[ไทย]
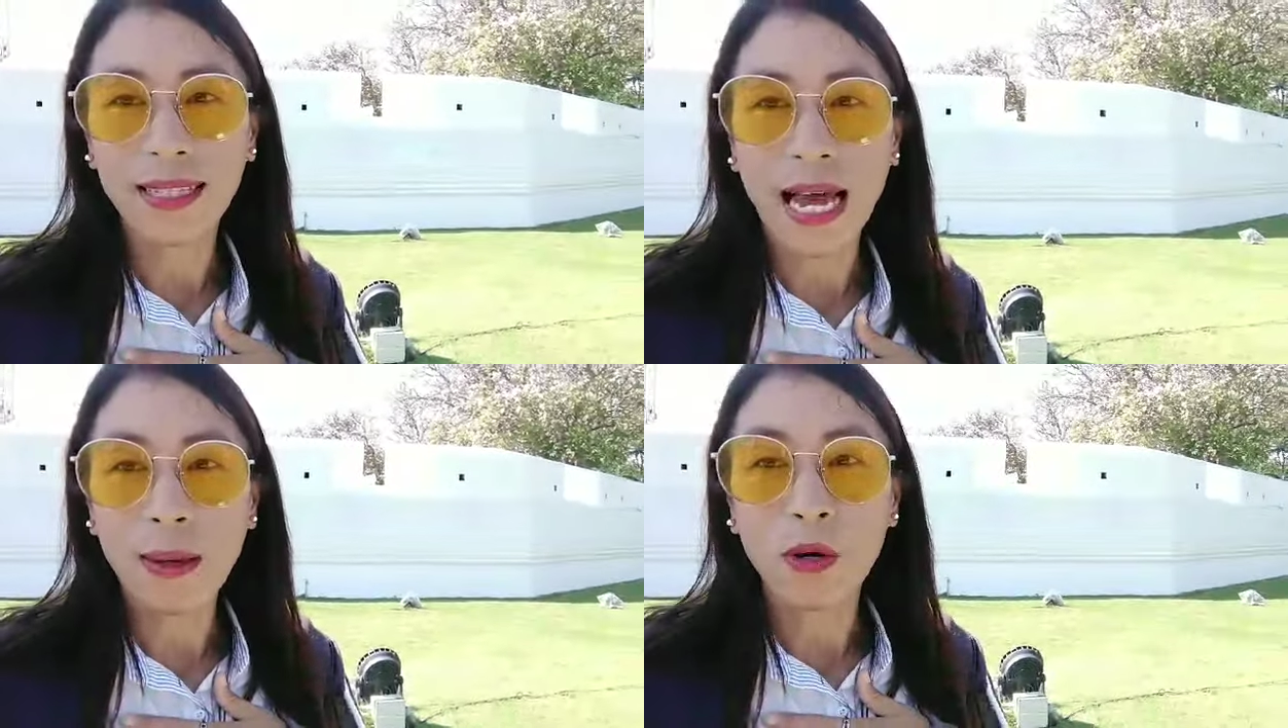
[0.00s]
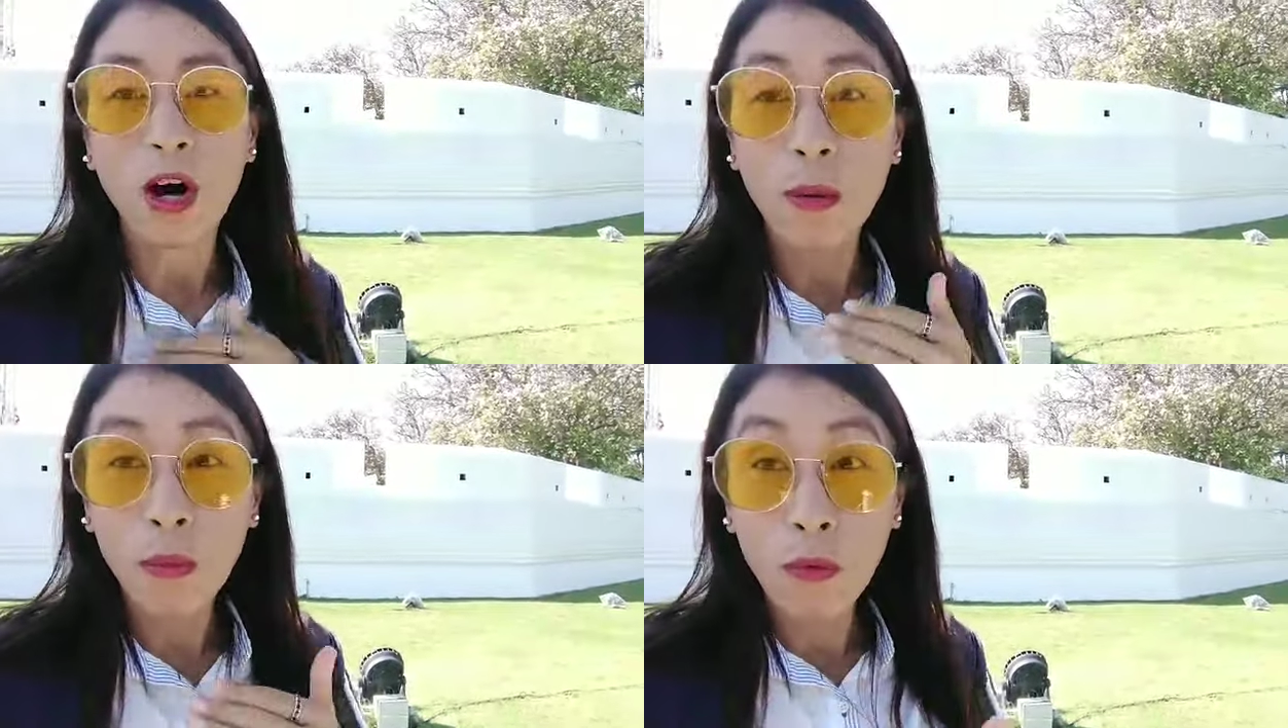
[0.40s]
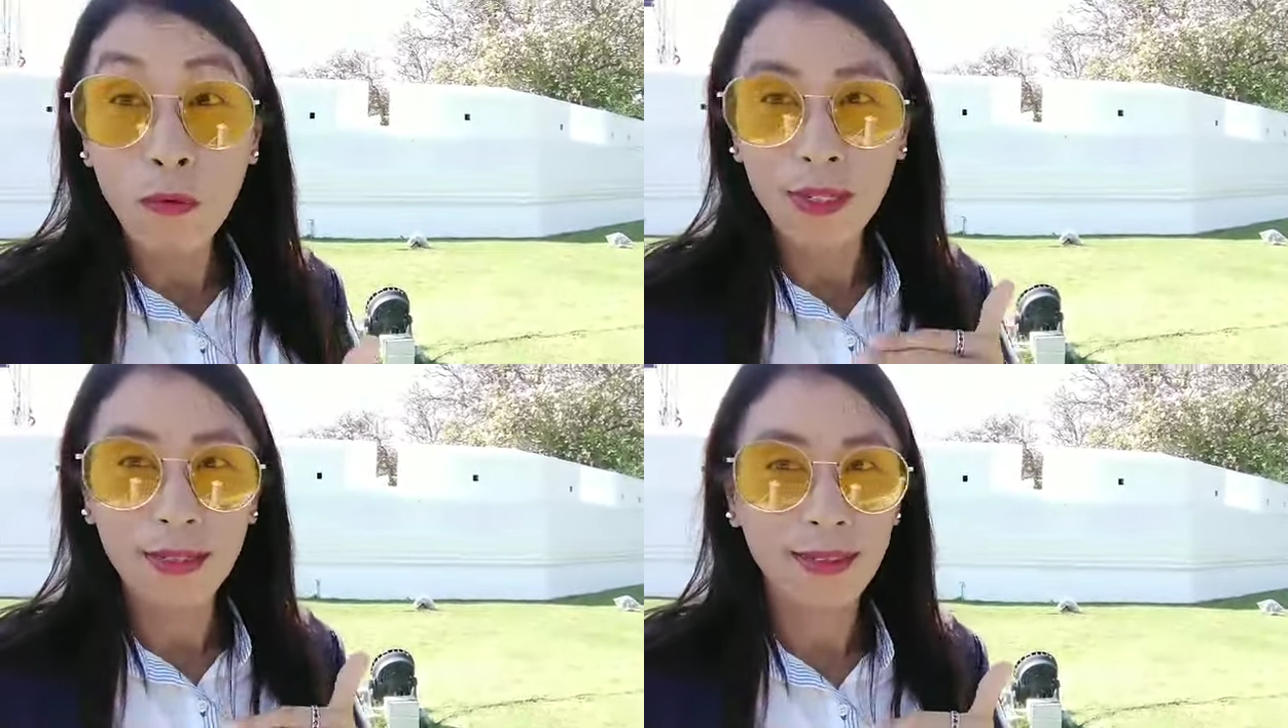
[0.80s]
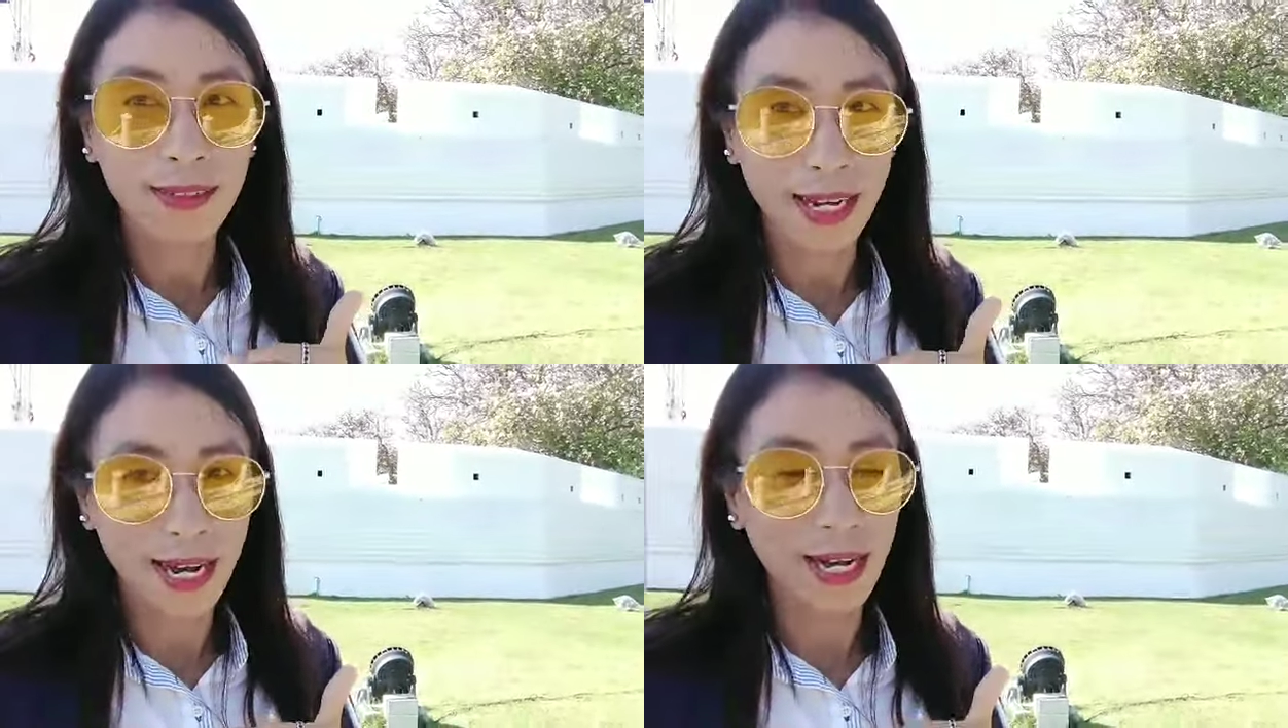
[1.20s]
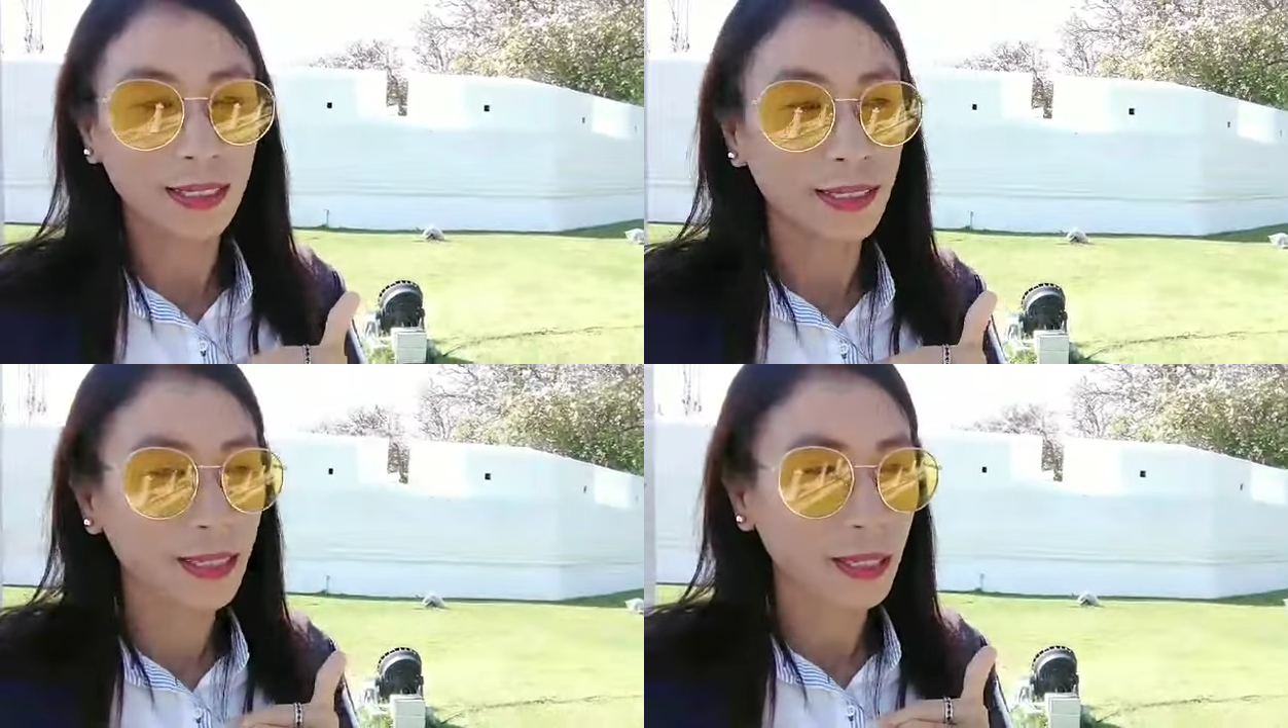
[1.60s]
ตามข้อมูลนะคะ
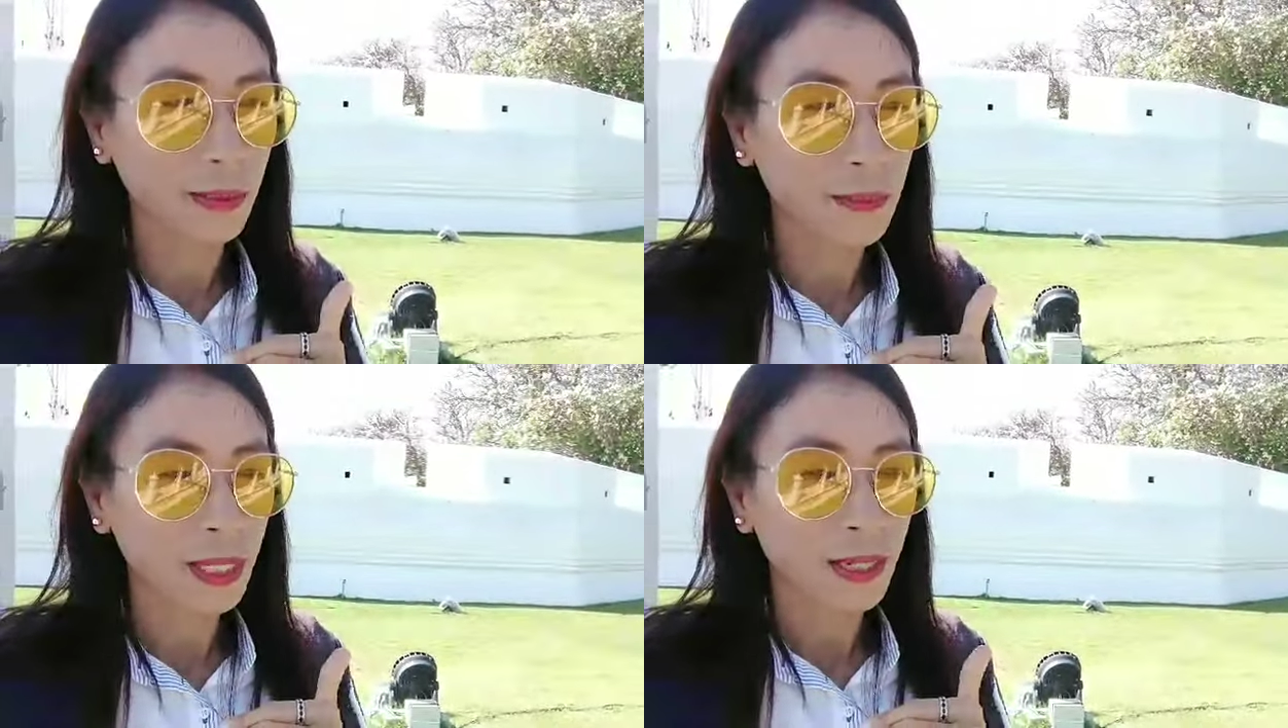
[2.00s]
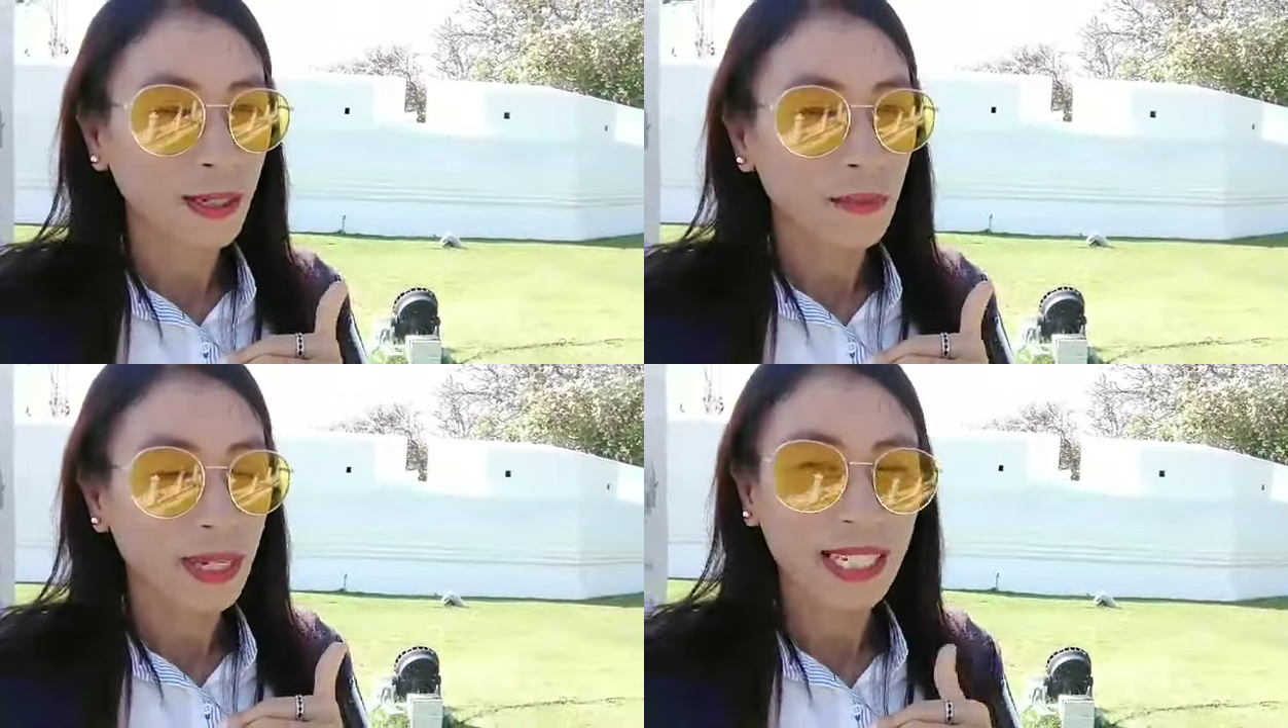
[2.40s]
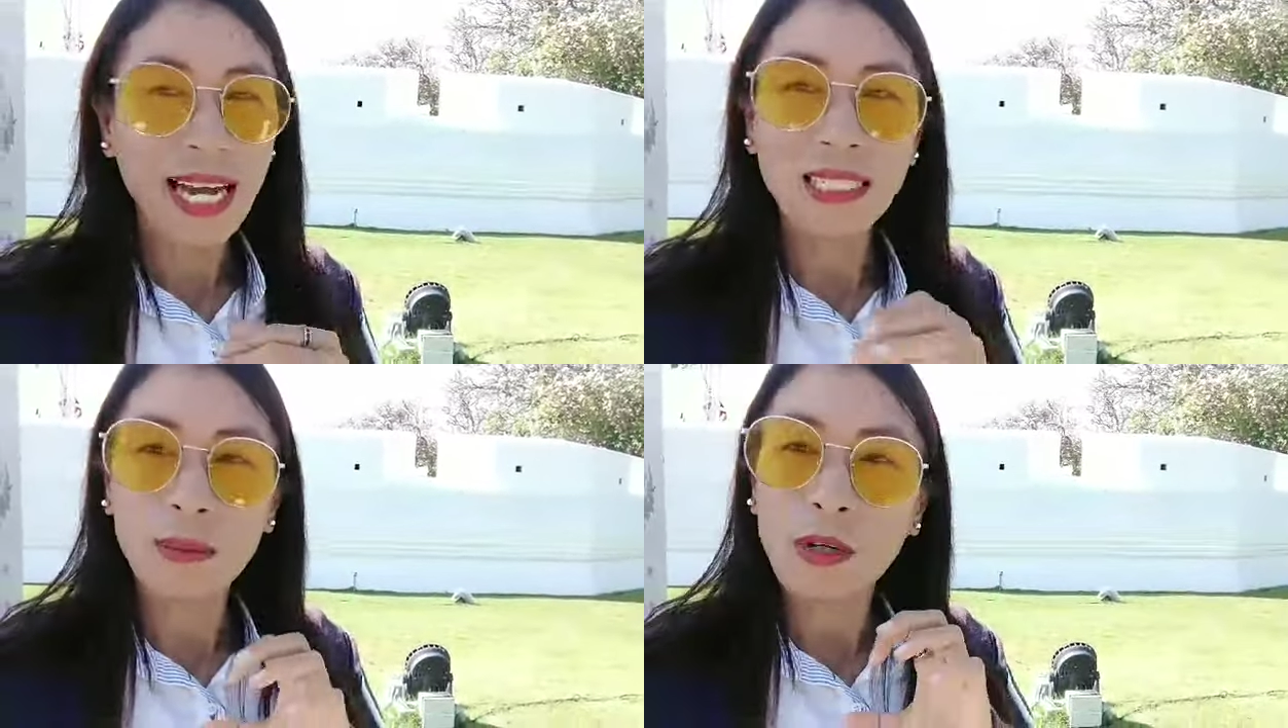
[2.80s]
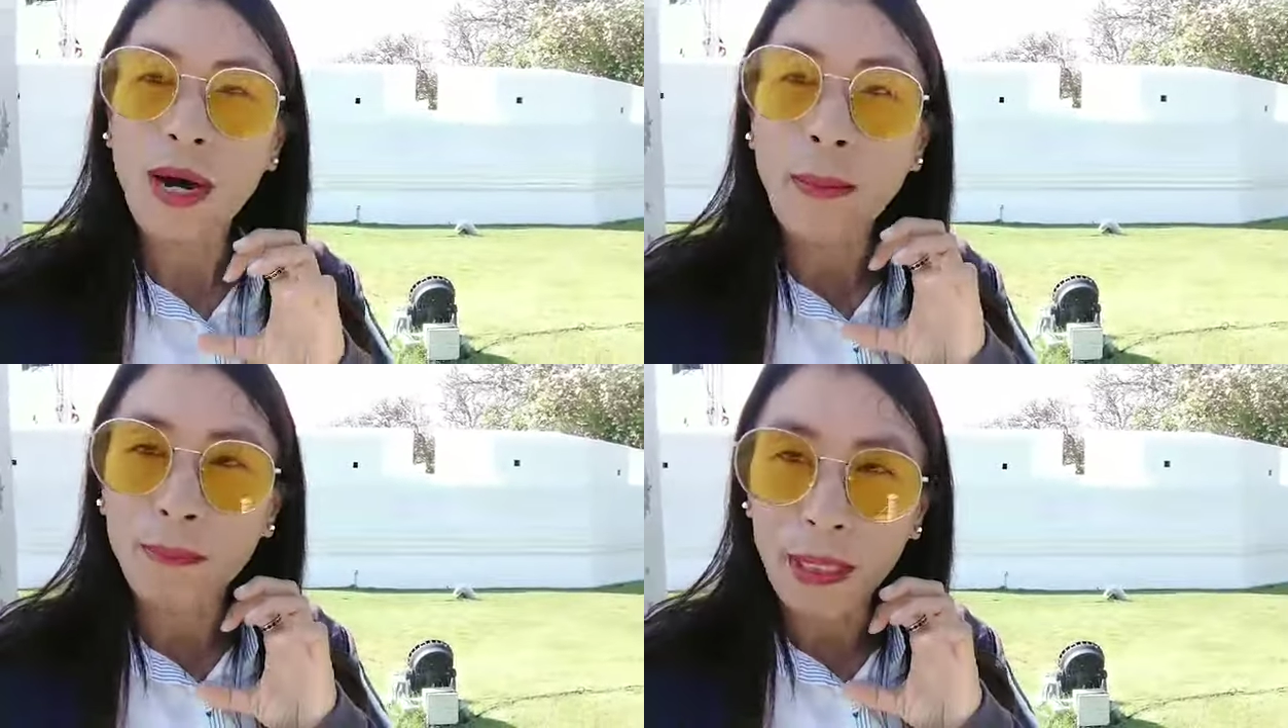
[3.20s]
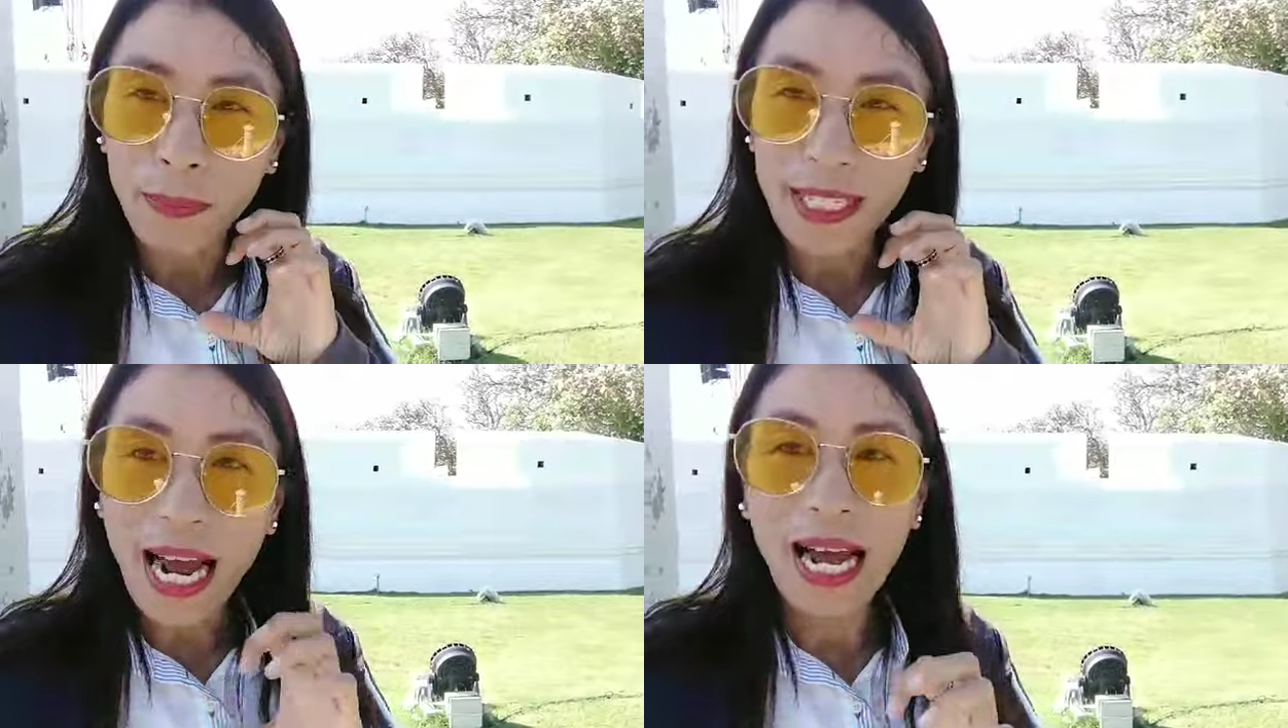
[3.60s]
ซึ่งมันก็อาจจะมีความเป็น
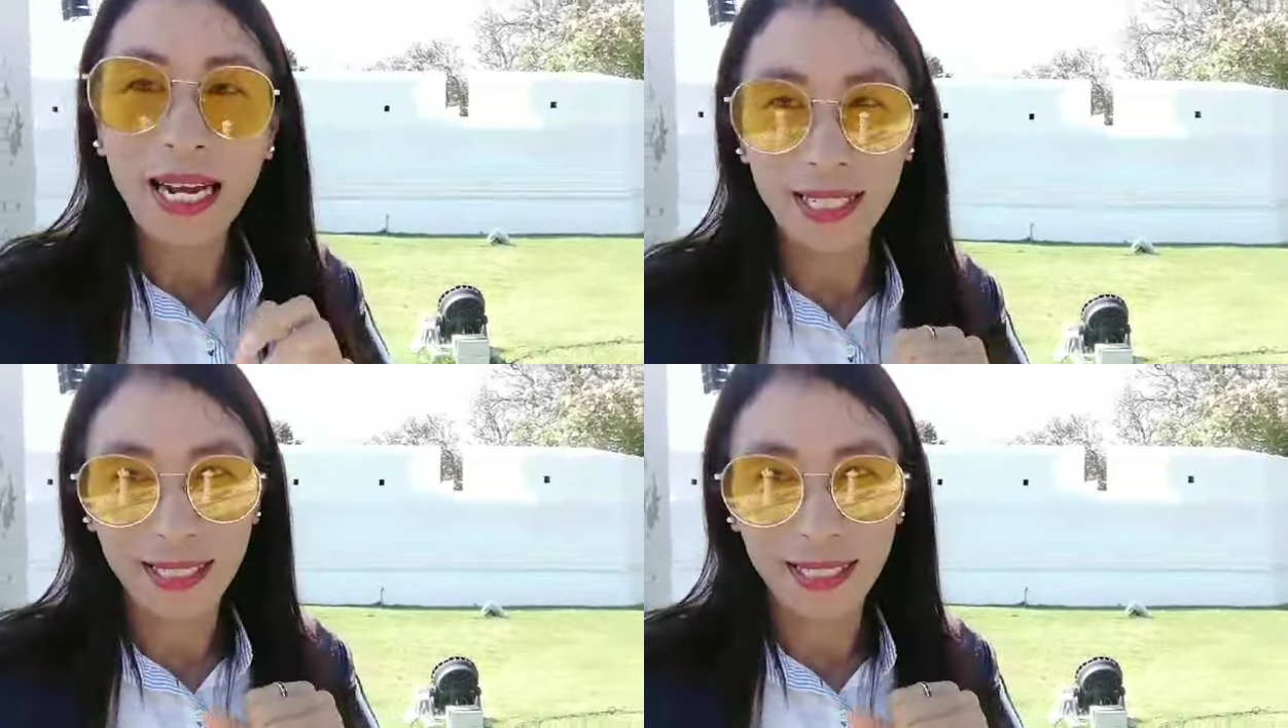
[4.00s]
ไปได้